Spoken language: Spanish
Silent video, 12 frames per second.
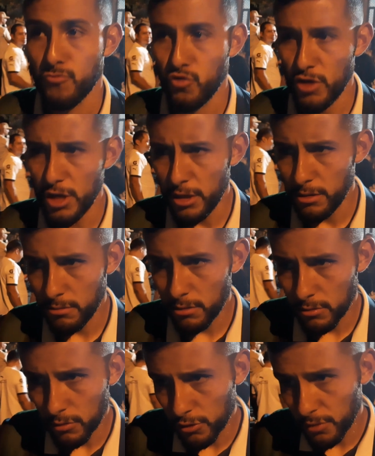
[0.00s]
Sí,
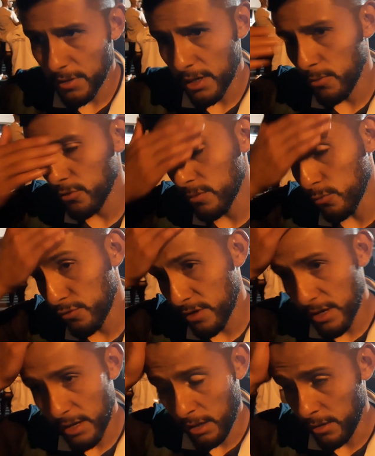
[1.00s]
no, nosotros veníamos en busca
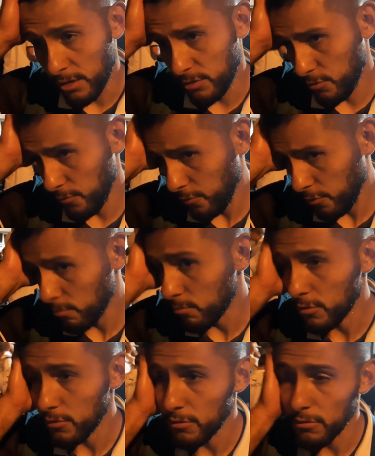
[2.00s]
del triunfo,
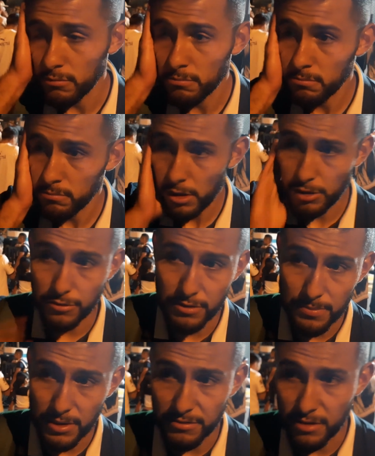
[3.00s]
eso, eso
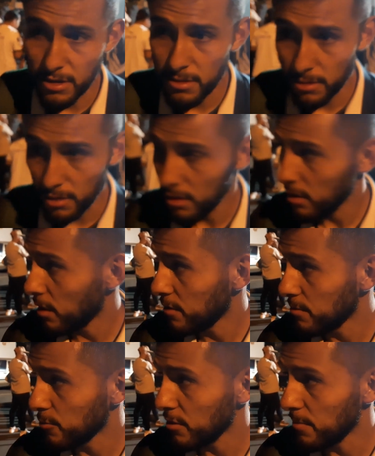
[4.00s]
siempre así, eh,
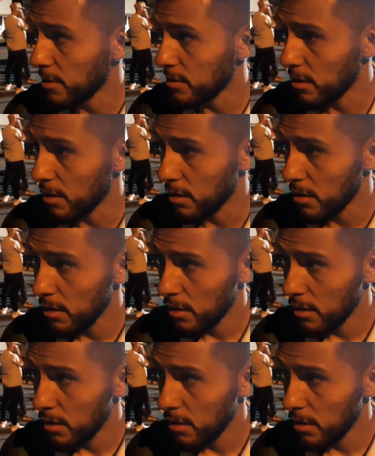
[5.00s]
lastimosamente, el,